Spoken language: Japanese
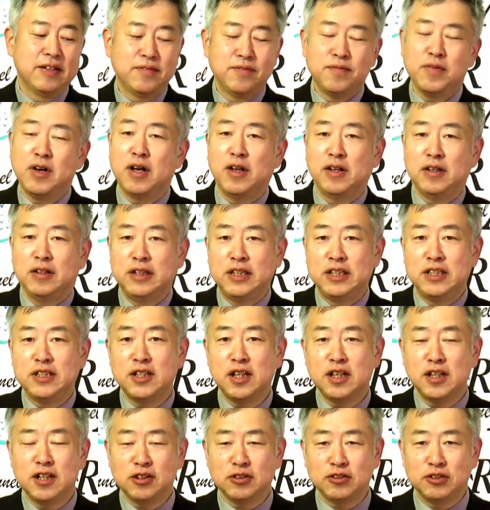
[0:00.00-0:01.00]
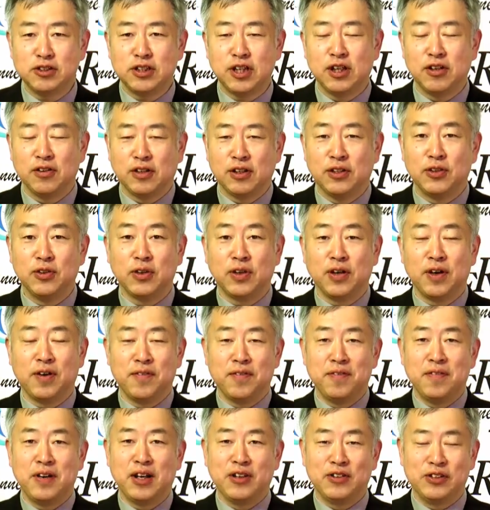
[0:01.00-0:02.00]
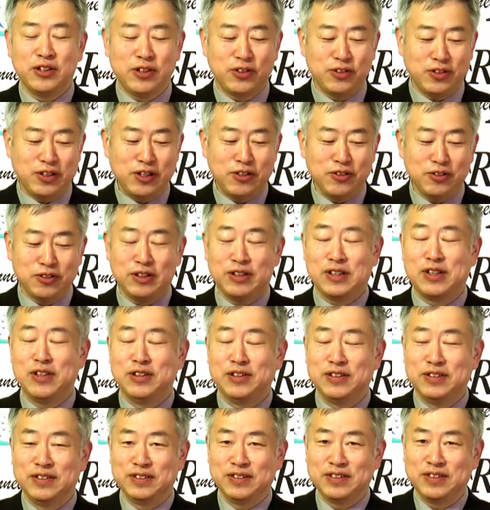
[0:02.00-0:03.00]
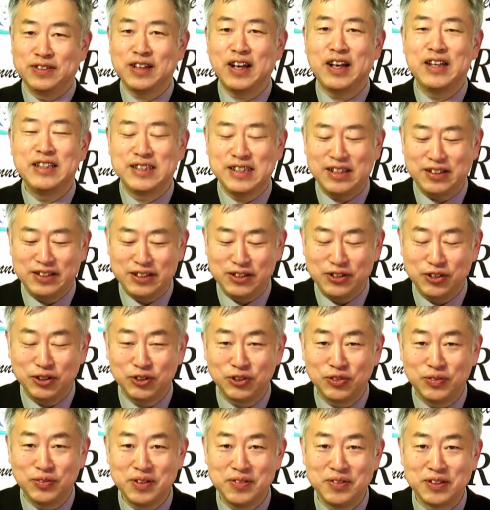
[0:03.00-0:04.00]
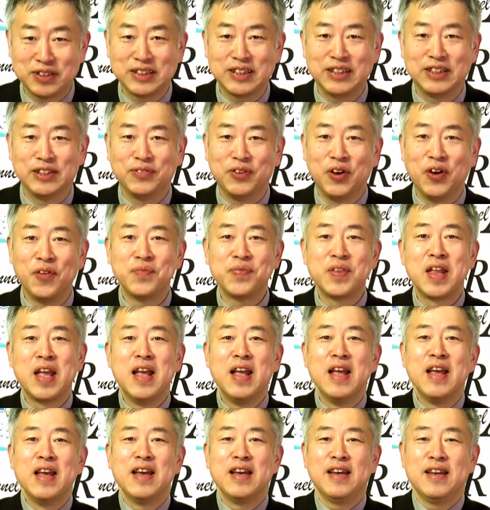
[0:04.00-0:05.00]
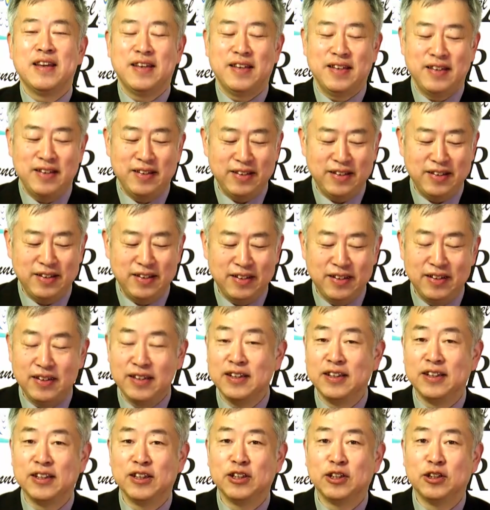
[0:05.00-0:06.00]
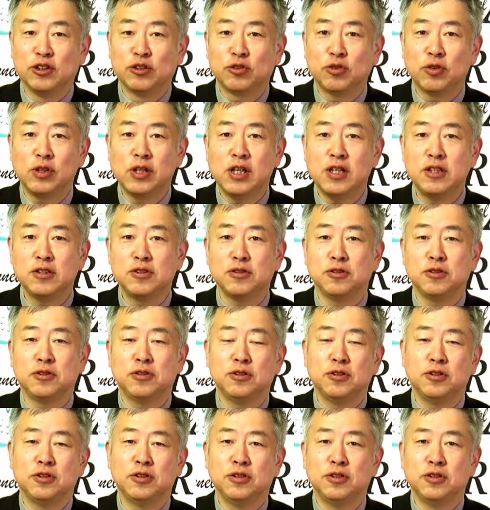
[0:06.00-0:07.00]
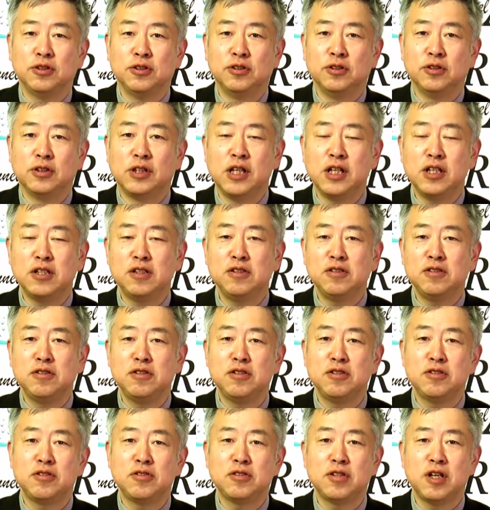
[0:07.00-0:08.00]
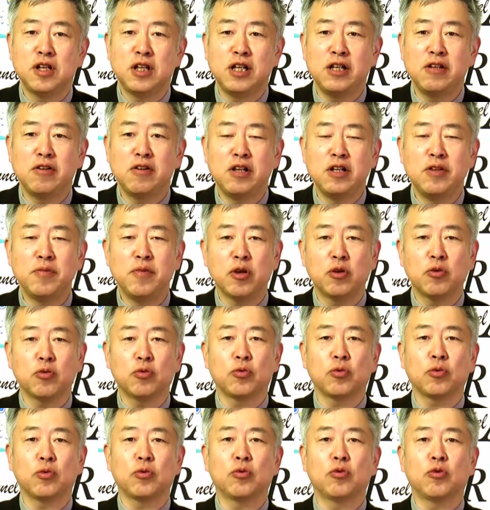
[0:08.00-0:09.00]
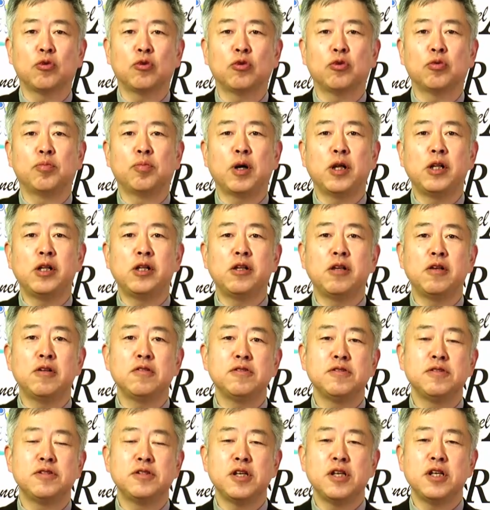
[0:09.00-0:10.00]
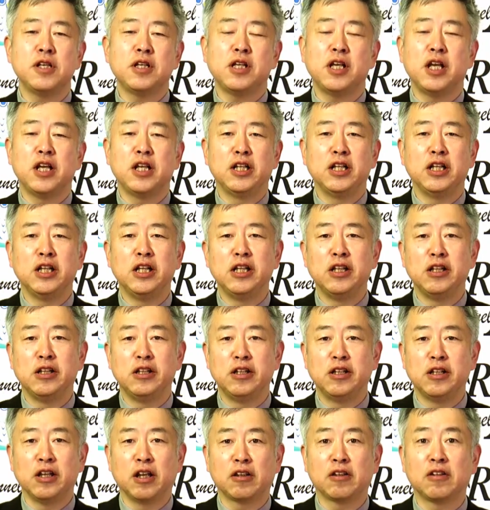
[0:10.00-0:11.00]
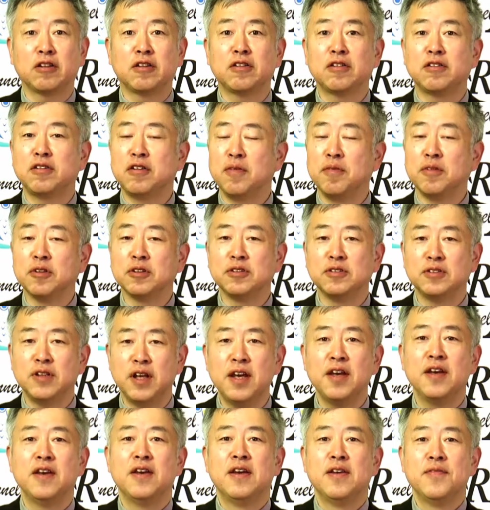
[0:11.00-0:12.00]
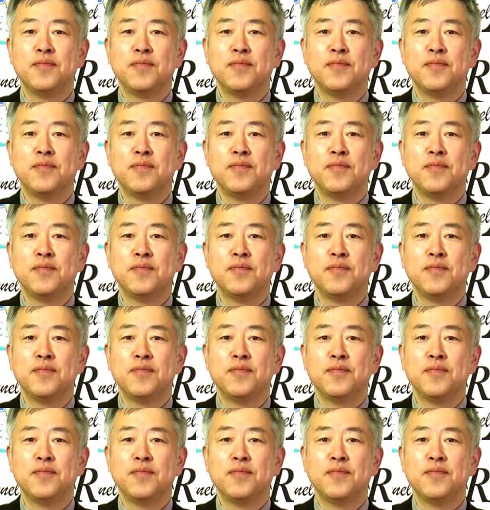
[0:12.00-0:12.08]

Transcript: まあ、一段落したのかどうか、まあ、あの人によるけど、解釈によると思いますけども、えー、とりあえず、現実的には今のところ、バイデン政権になってますね。